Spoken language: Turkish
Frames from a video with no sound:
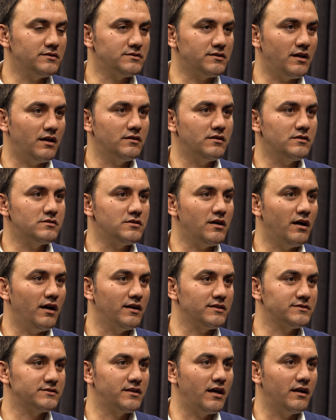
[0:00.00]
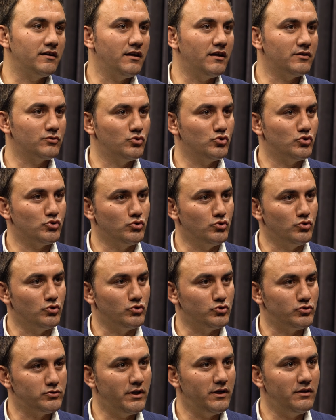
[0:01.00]
sadece askerler
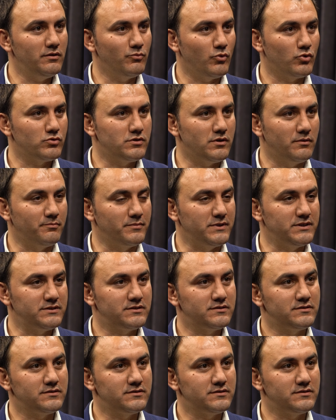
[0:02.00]
düşünürüz değil mi hocam? Ee,